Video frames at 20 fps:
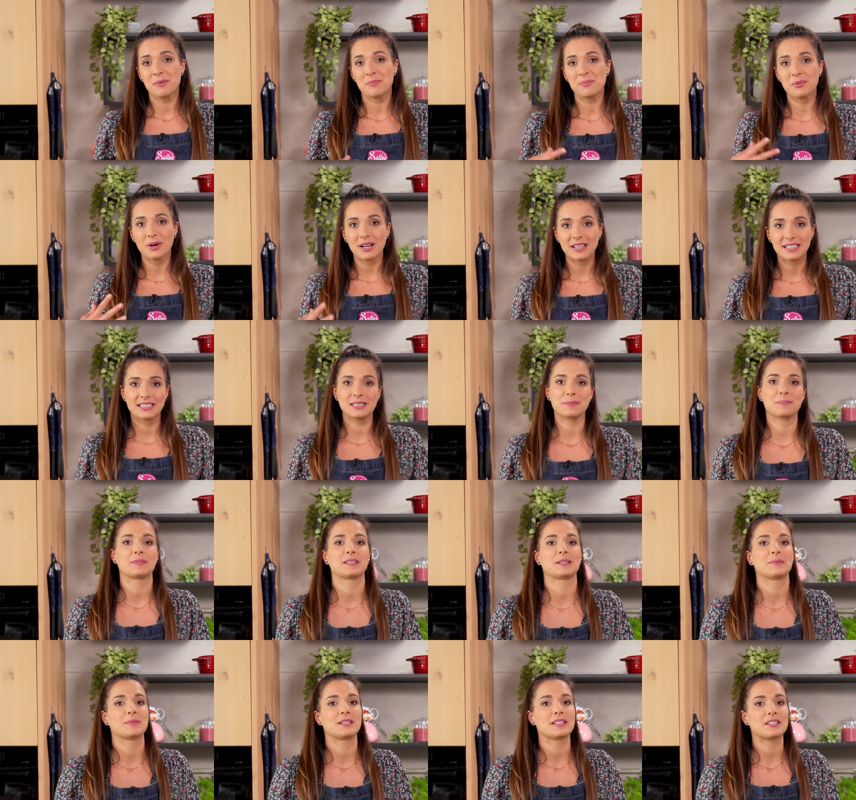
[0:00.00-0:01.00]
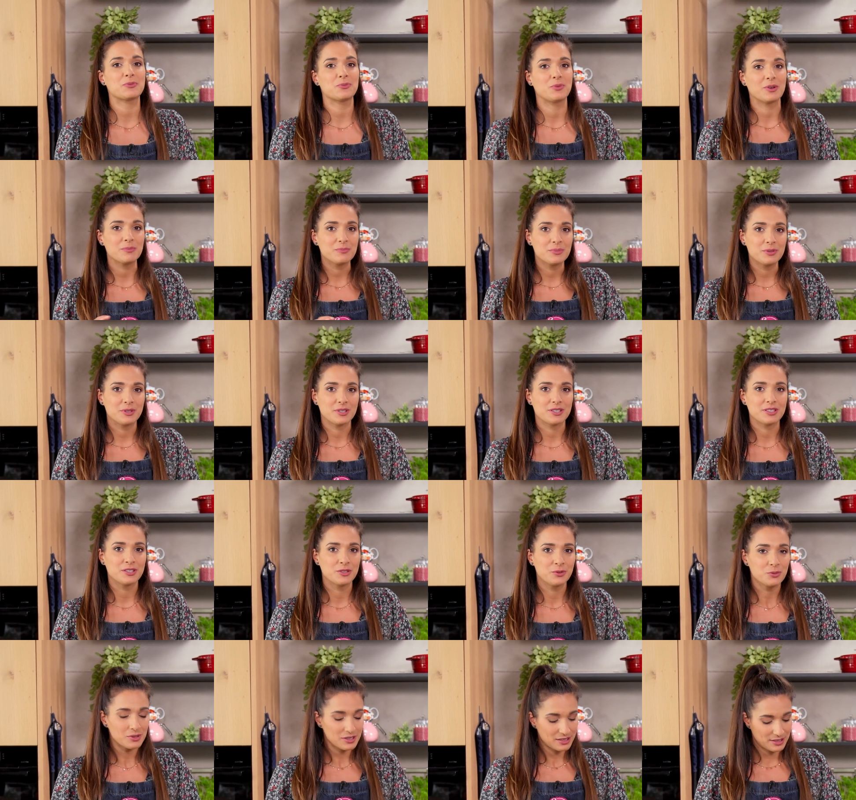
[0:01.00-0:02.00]
Murat liebt nämlich
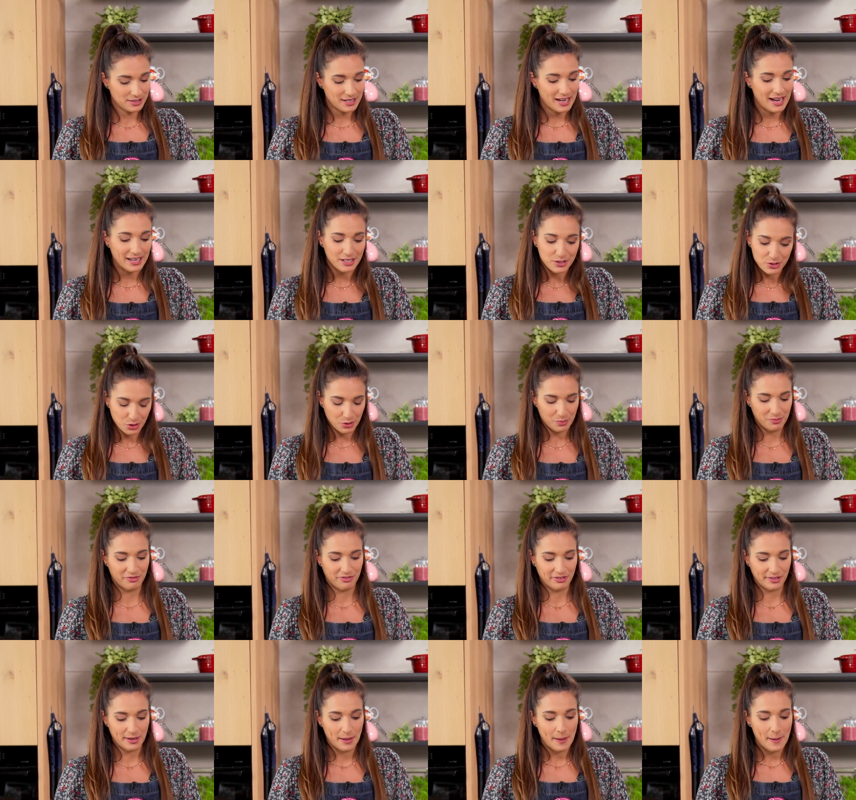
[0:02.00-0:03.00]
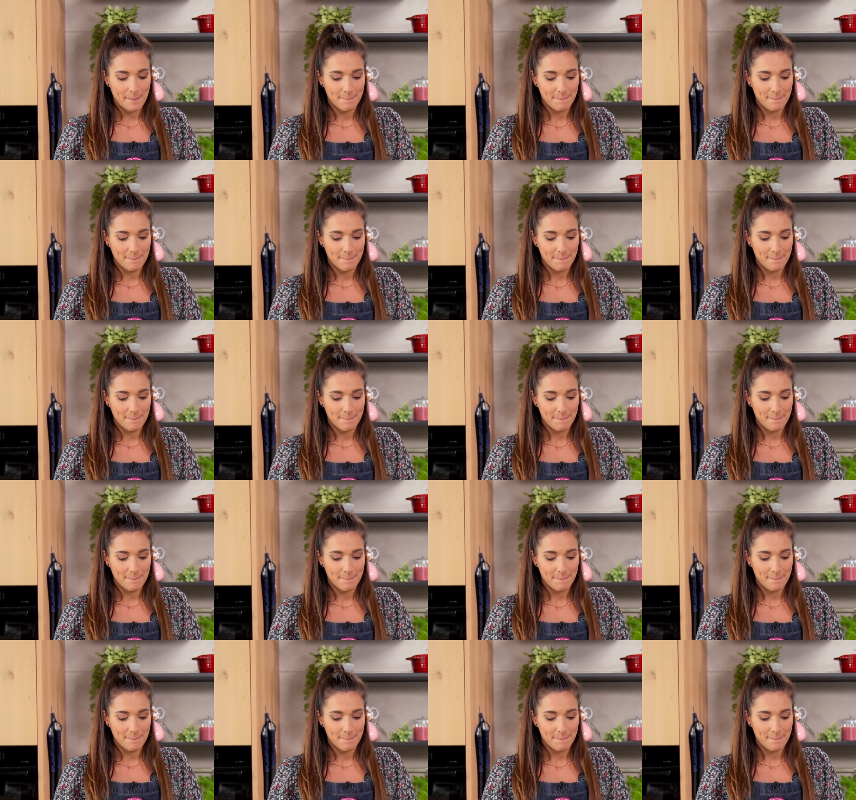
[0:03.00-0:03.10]
One-Pot-Nudel-Eintöpfe